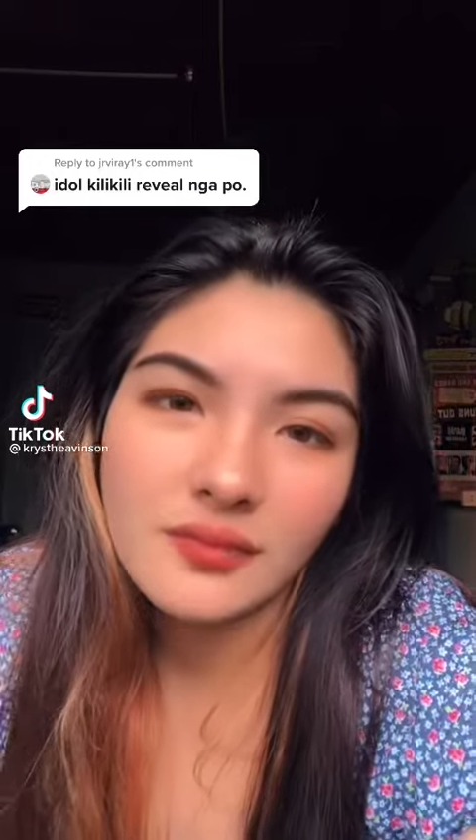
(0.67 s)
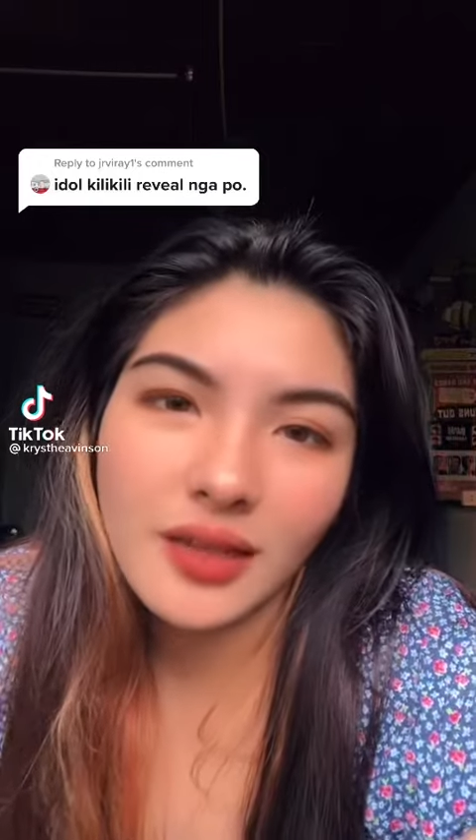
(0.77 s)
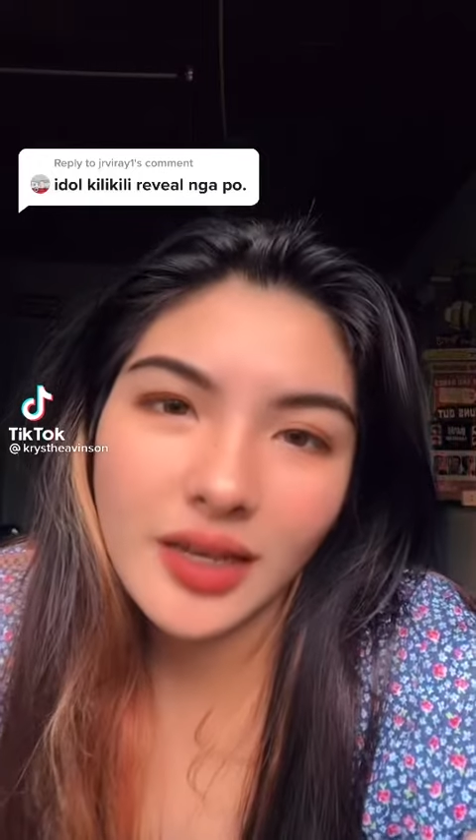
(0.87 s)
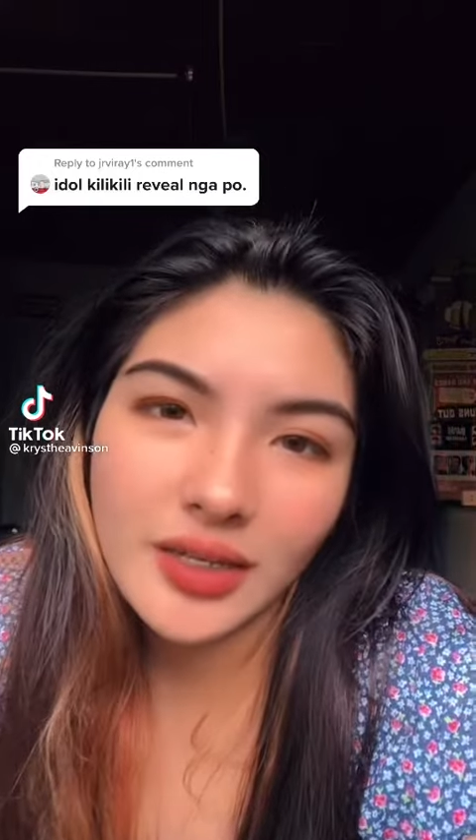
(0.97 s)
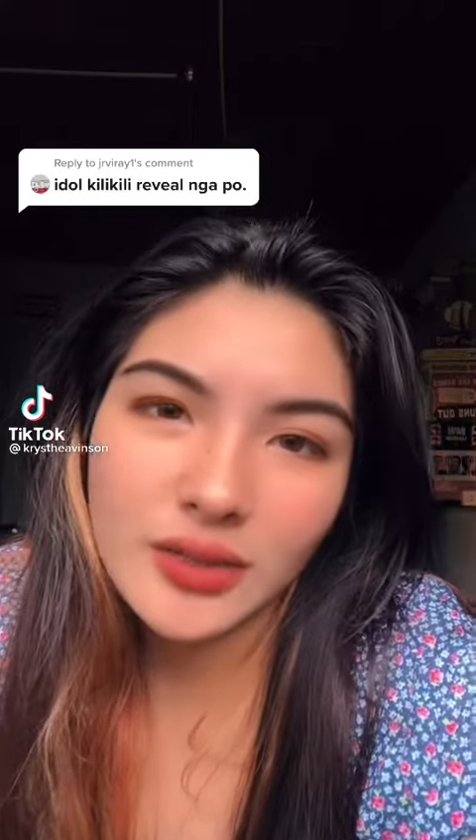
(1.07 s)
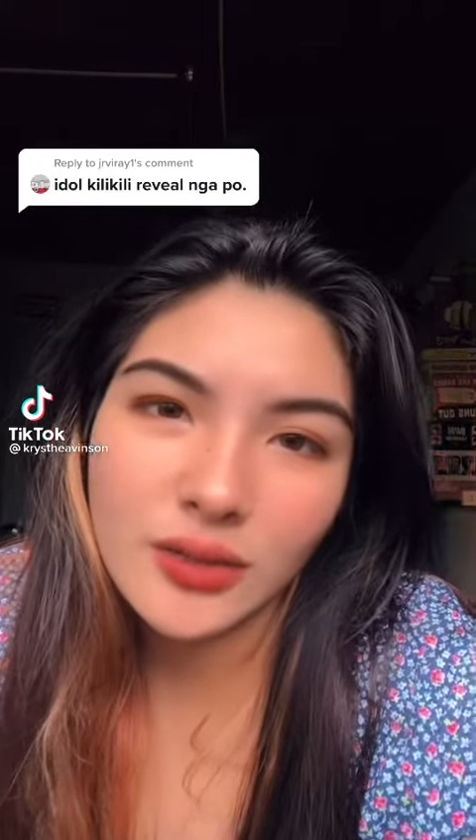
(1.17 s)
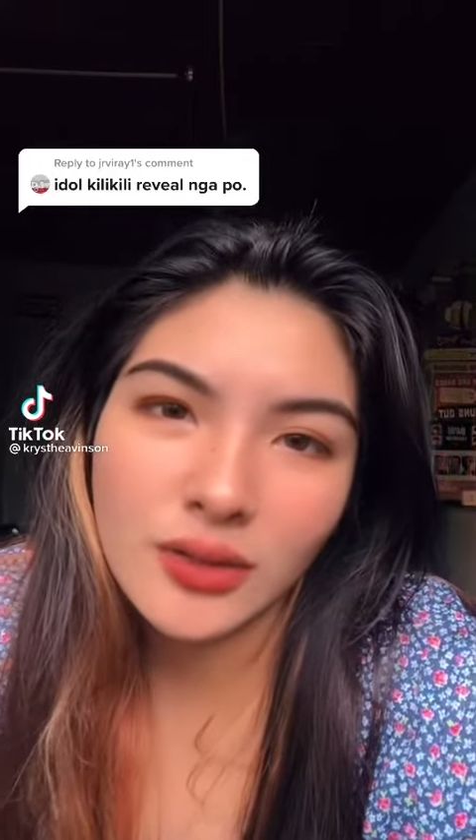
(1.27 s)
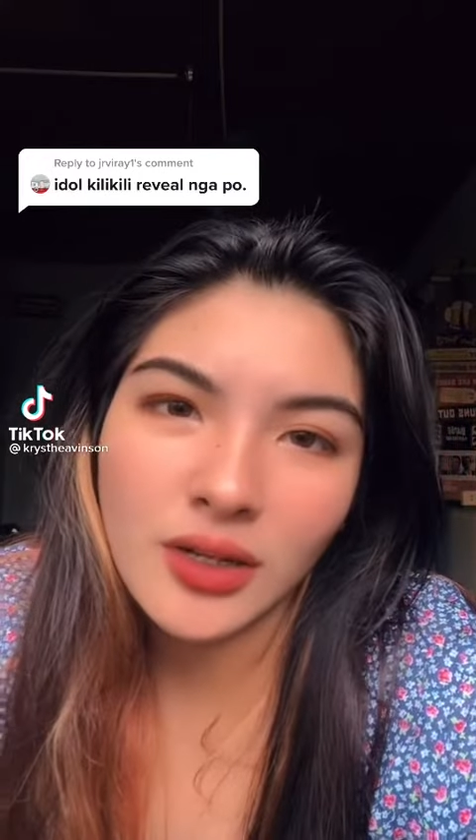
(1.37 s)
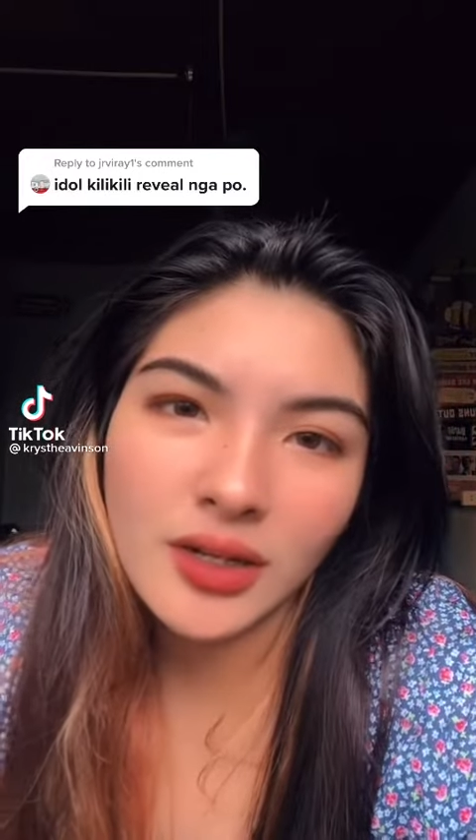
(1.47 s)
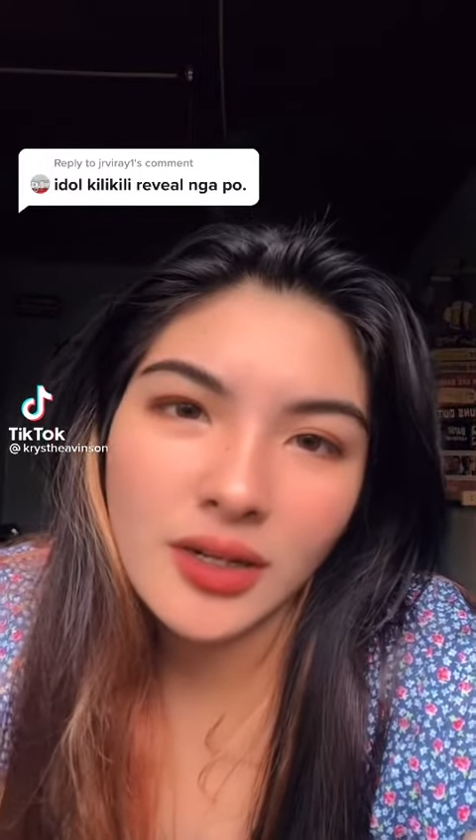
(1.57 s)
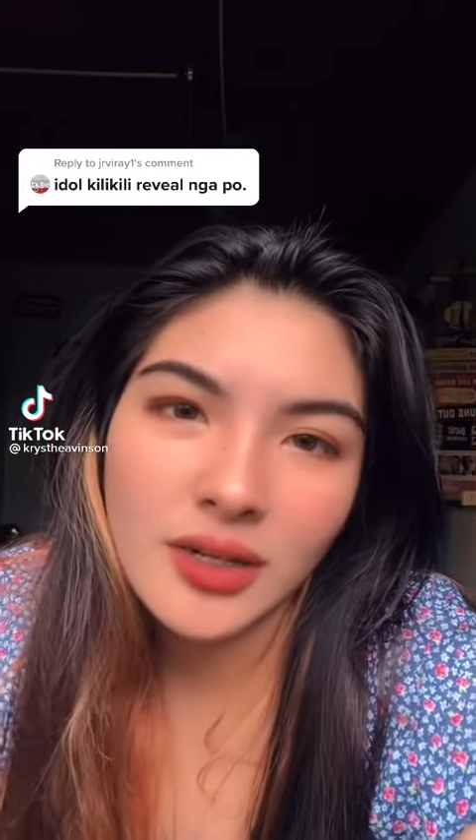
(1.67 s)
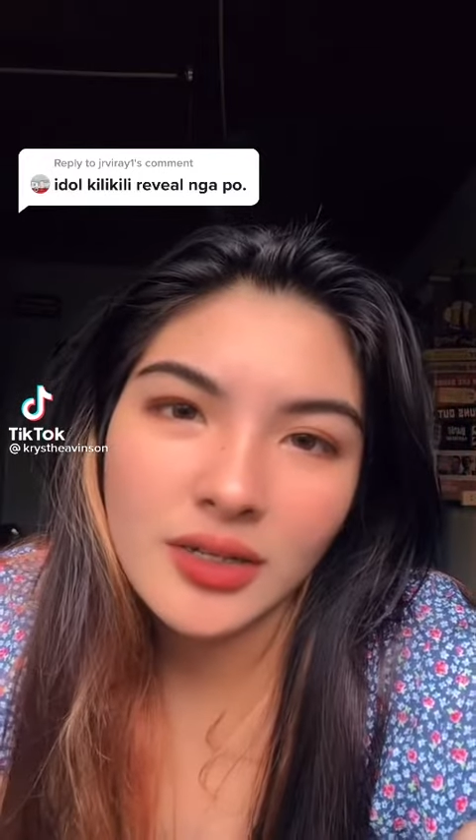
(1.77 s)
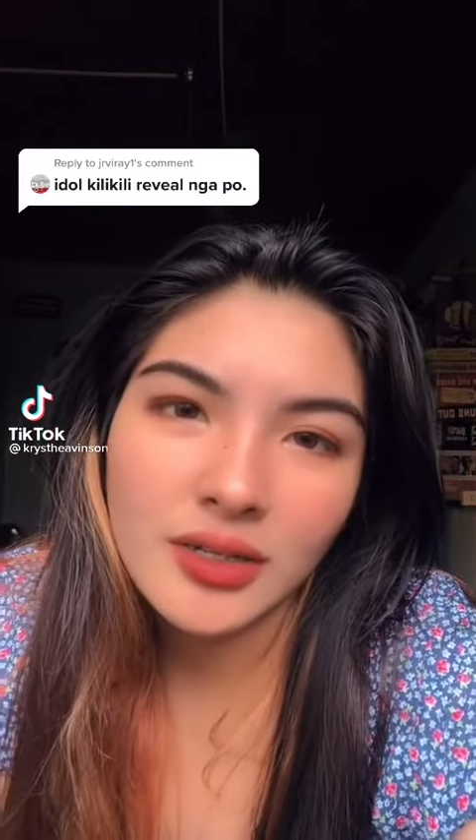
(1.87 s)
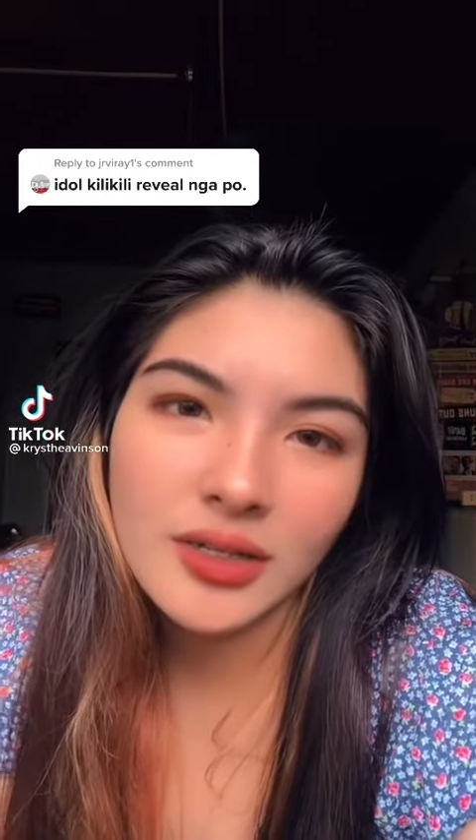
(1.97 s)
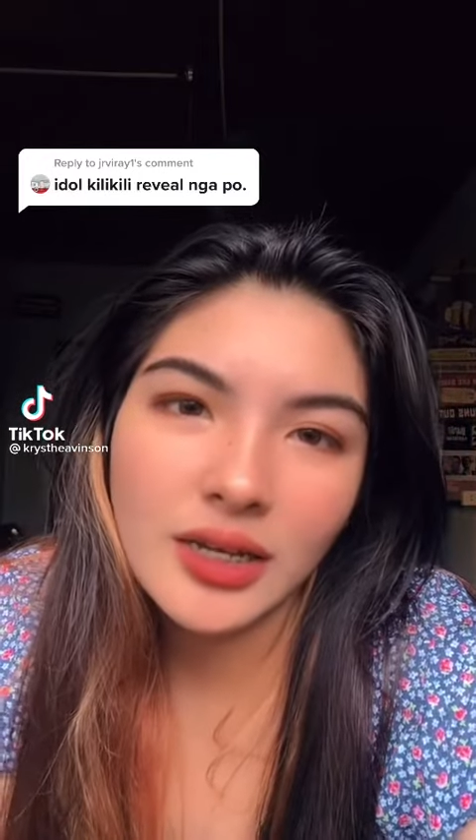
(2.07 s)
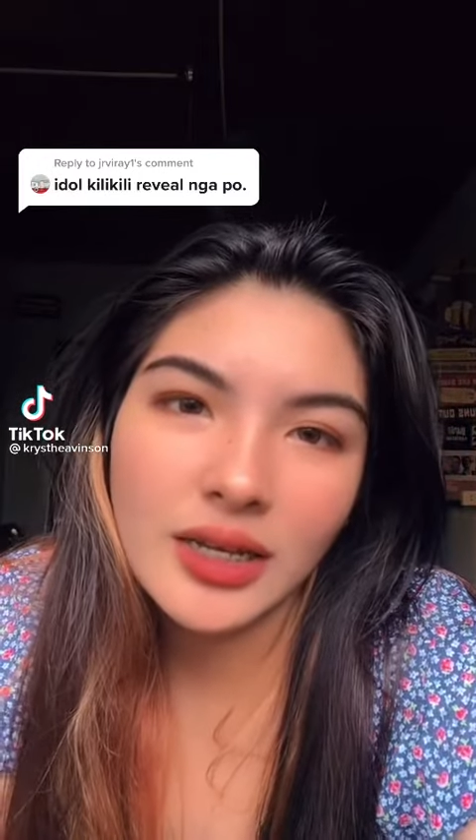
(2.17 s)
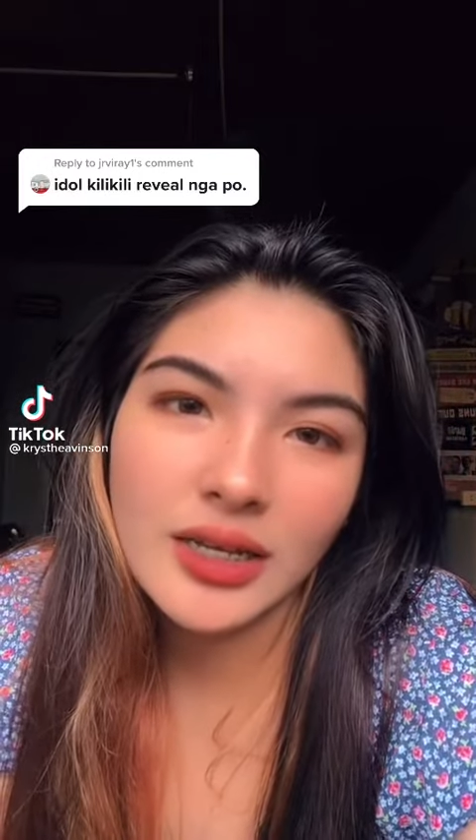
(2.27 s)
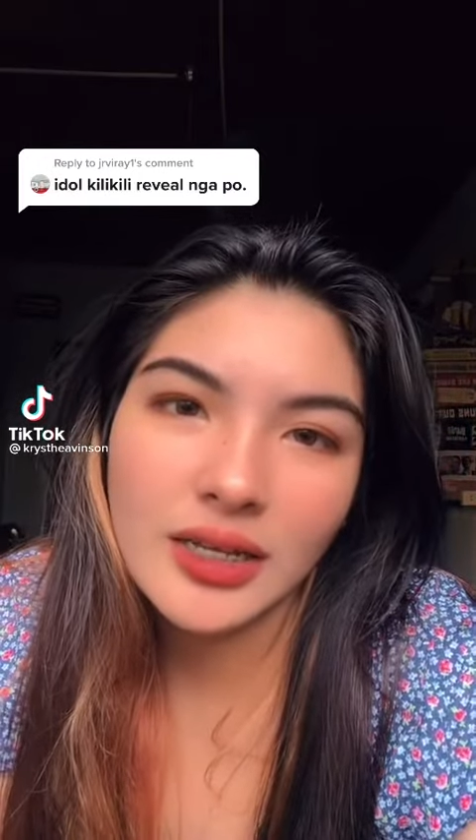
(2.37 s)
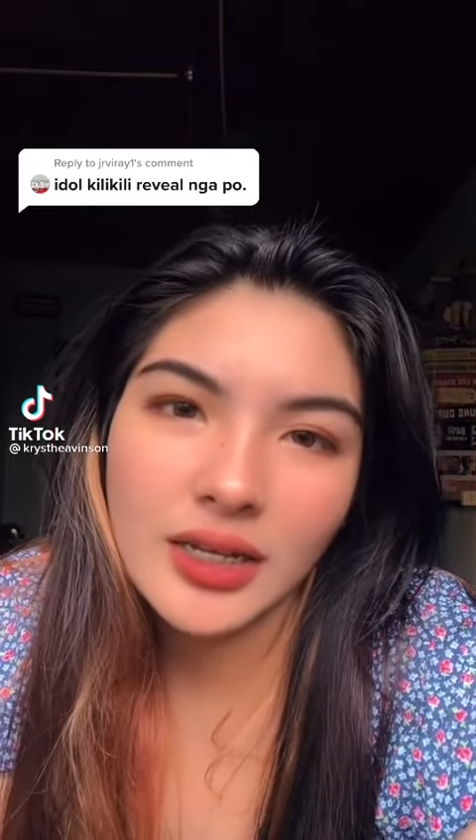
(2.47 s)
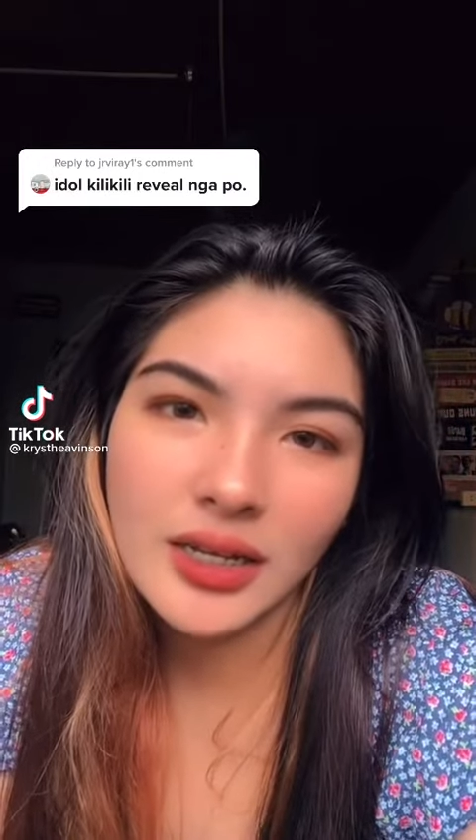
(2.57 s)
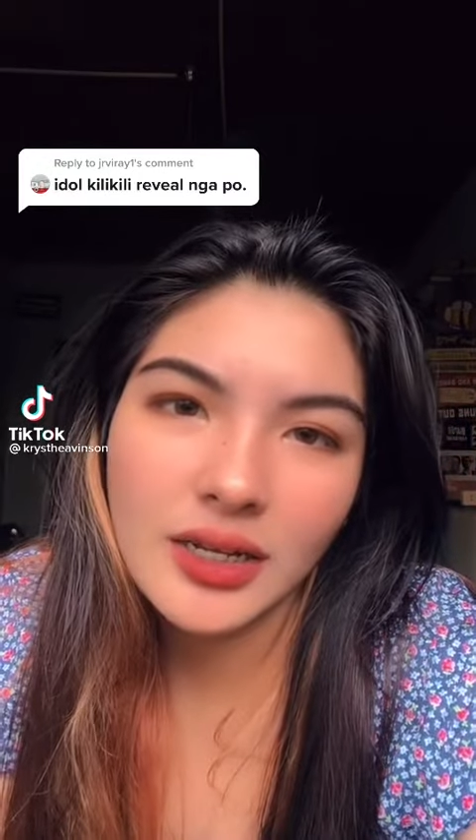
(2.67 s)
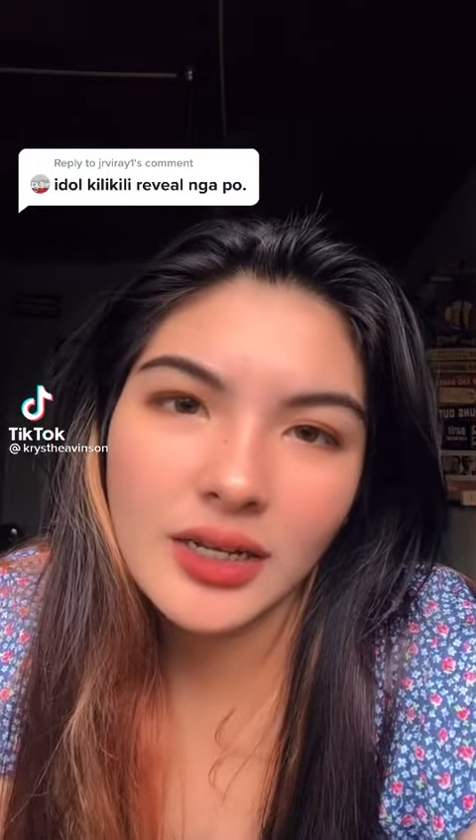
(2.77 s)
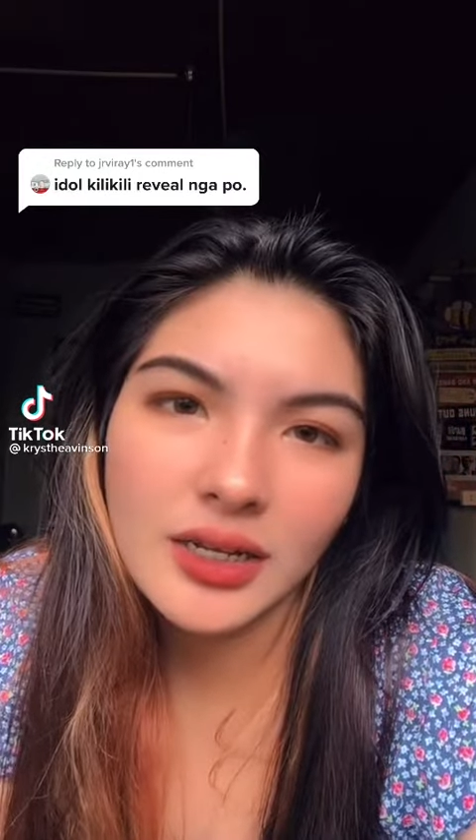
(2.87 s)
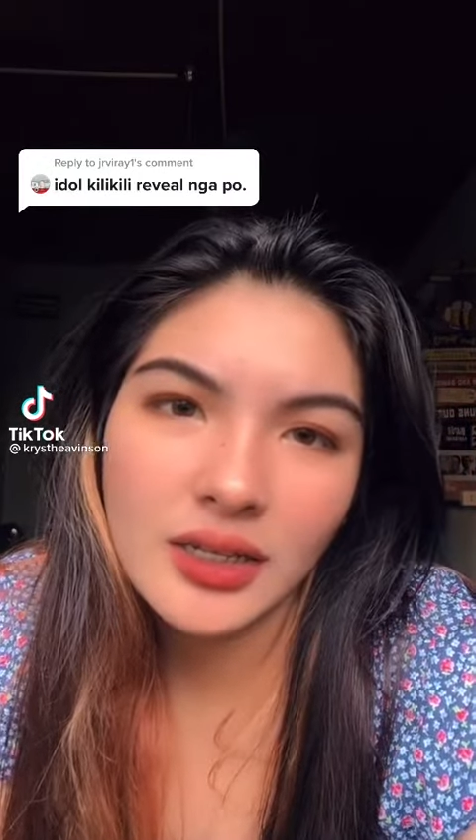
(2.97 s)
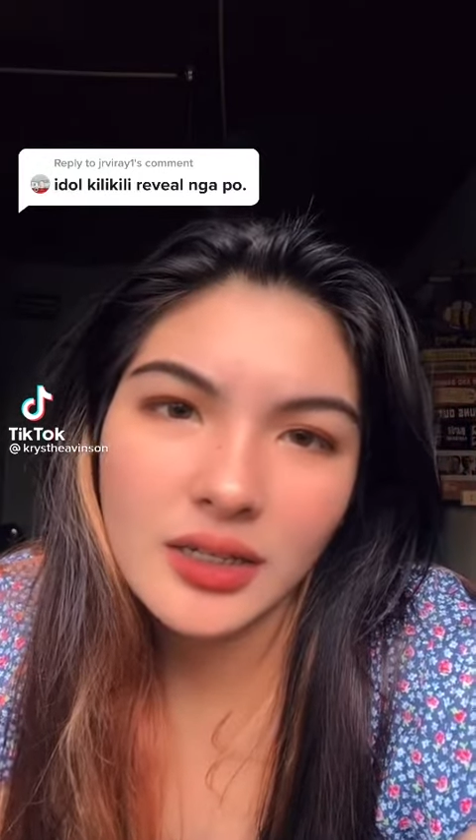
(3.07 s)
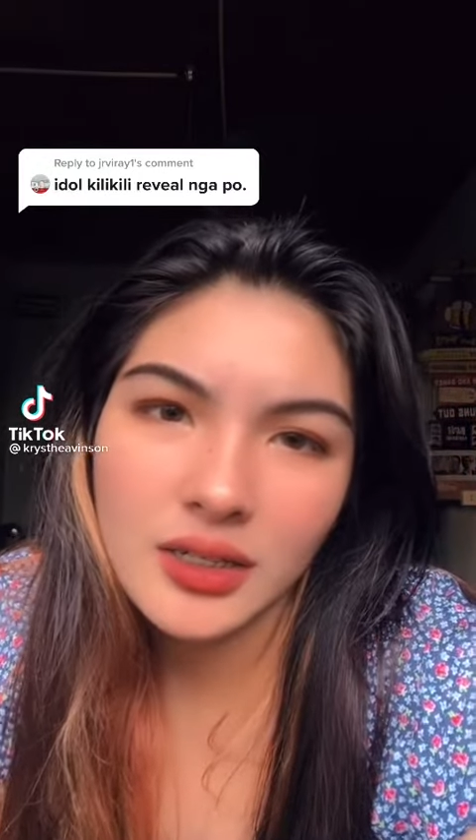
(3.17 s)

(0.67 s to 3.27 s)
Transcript: Idol, kilikili,